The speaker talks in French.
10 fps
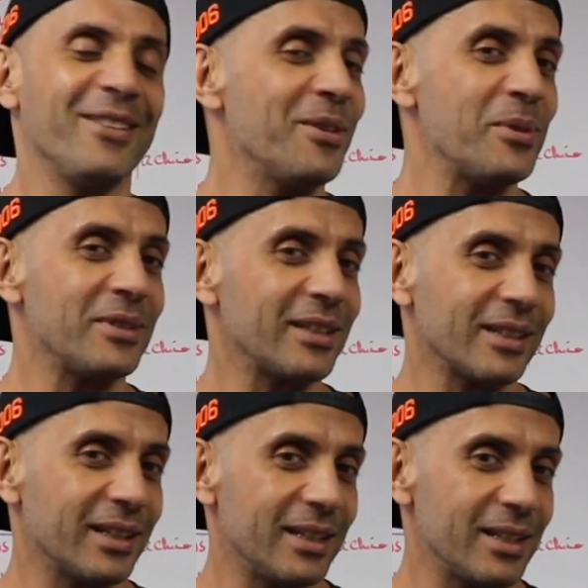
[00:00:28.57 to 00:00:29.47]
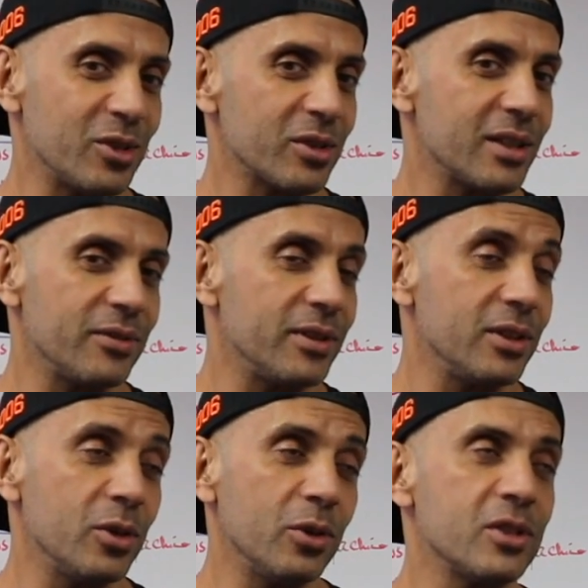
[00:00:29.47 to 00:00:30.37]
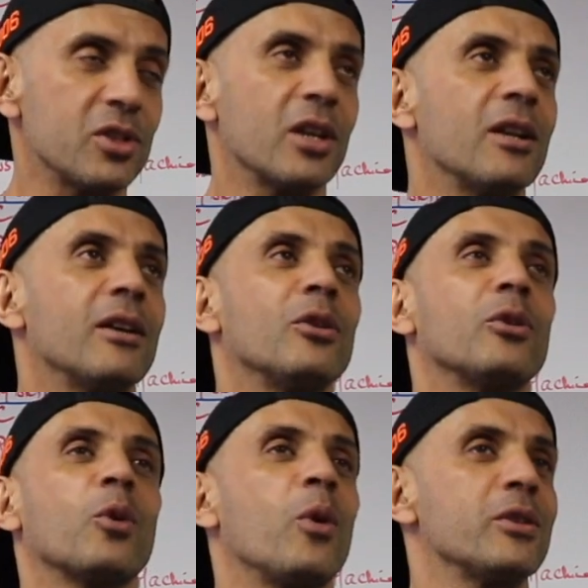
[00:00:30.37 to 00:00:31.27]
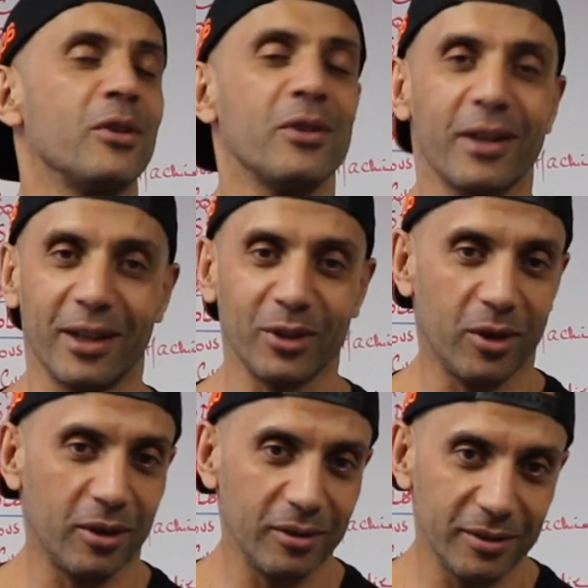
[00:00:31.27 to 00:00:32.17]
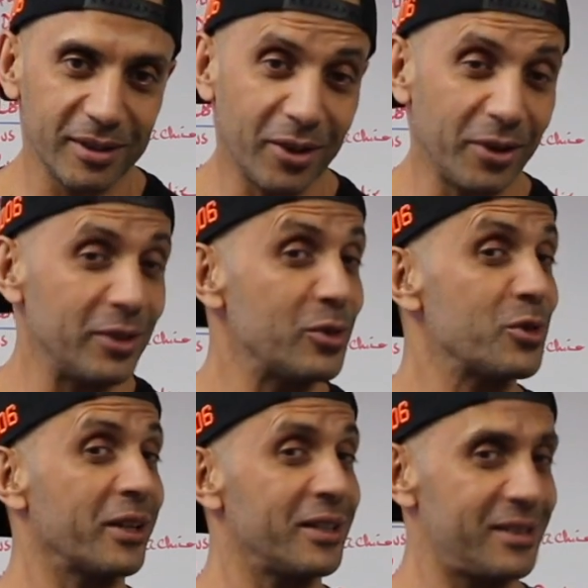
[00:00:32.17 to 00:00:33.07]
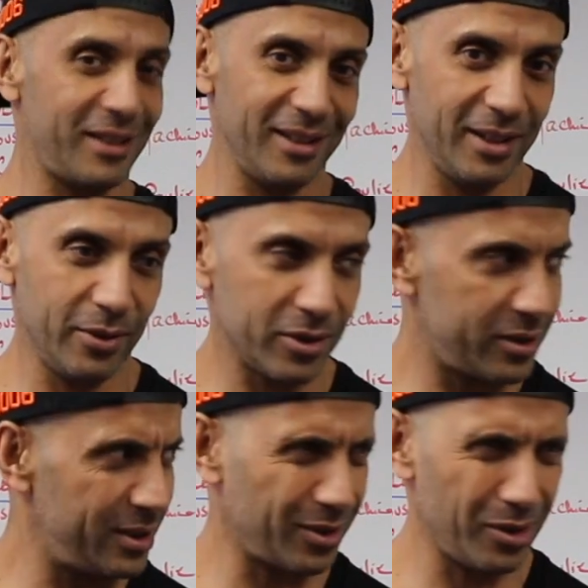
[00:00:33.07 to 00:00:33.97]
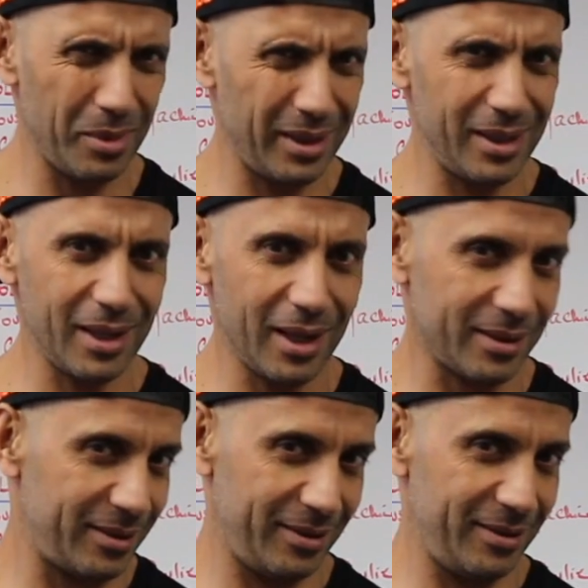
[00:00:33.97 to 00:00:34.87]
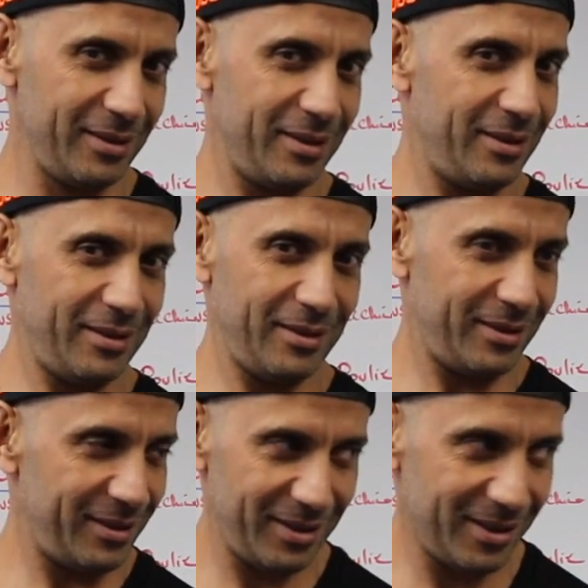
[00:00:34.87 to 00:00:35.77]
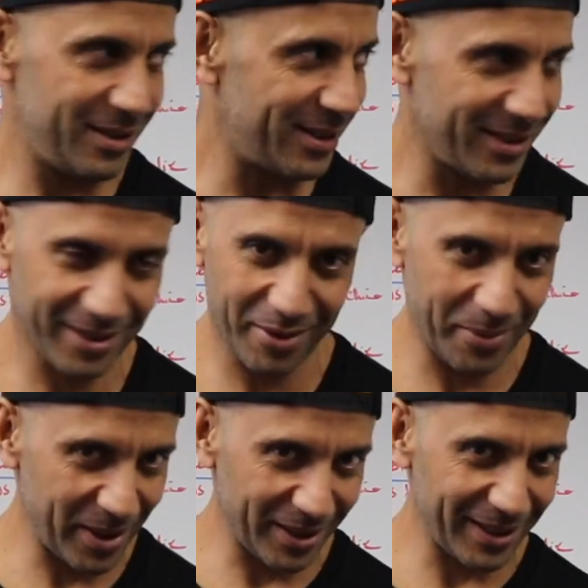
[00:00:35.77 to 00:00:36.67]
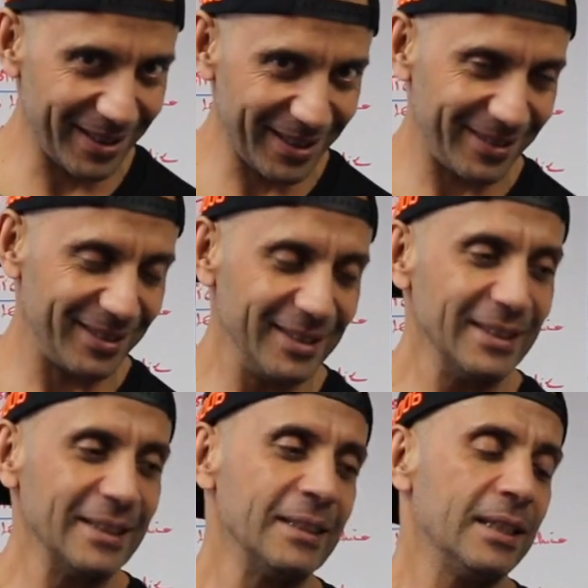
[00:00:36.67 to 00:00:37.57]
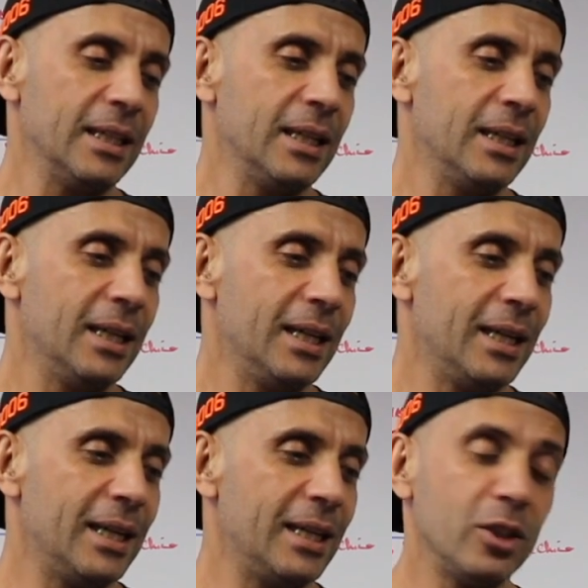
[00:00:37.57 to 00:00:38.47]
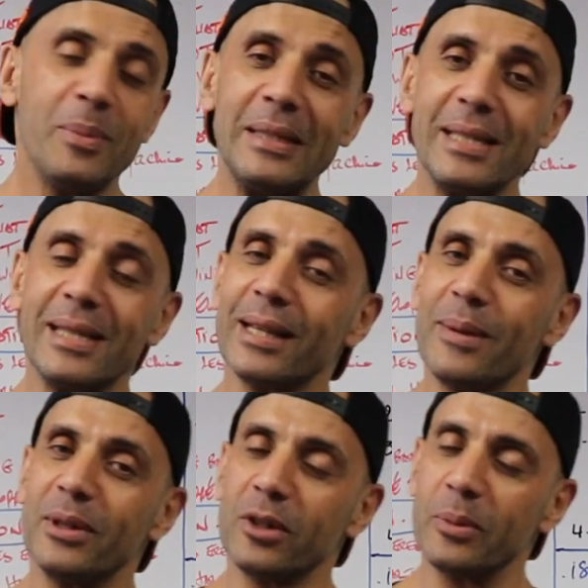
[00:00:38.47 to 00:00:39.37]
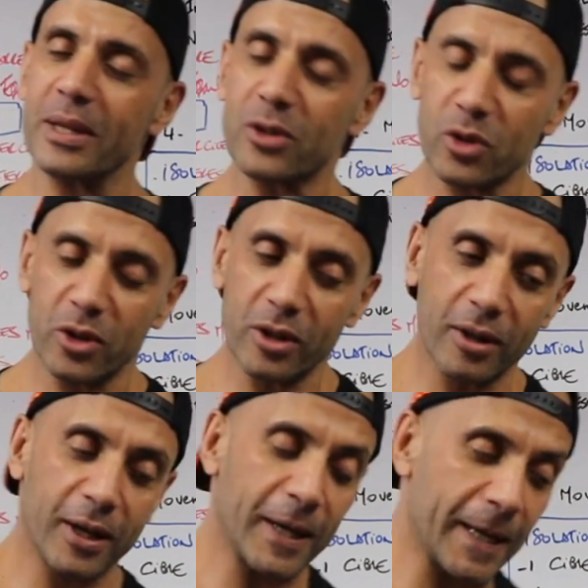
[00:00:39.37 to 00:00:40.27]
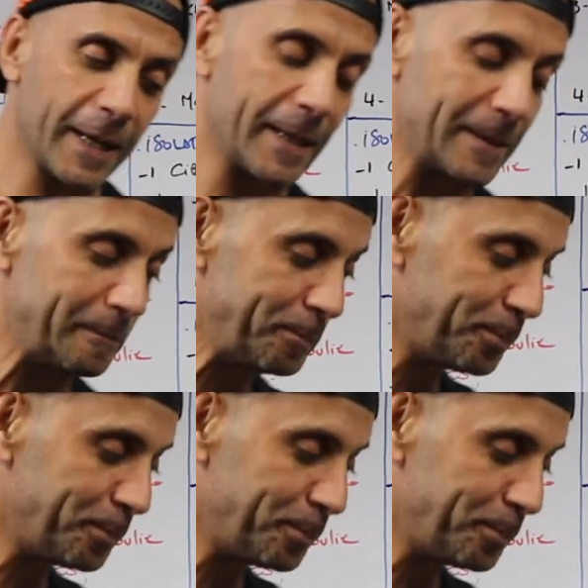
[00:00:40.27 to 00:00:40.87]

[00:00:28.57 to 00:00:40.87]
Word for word: qui vont peut-être cliquer sur cette vidéo, Inch'Allah, dans 3 ans, 4 ans, si on est toujours ici. Ils vont se dire 2017. Ils, euh, ça va pas dans la tête 2017 euh, Ramadan, bien sûr. Euh,